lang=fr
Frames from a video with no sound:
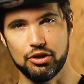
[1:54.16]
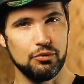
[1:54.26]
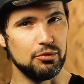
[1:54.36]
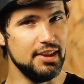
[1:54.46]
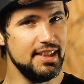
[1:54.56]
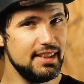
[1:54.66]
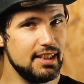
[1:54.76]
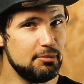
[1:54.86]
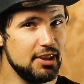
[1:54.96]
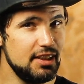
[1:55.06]
Quand vous lisez
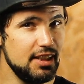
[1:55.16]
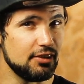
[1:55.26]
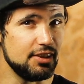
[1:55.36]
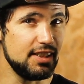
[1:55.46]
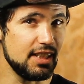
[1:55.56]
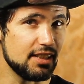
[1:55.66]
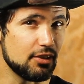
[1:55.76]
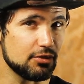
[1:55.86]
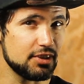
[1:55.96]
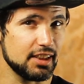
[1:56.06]
les petites lignes en italique
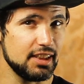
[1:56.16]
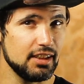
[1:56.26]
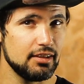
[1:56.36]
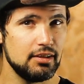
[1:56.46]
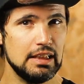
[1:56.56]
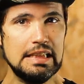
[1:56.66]
dans nos articles,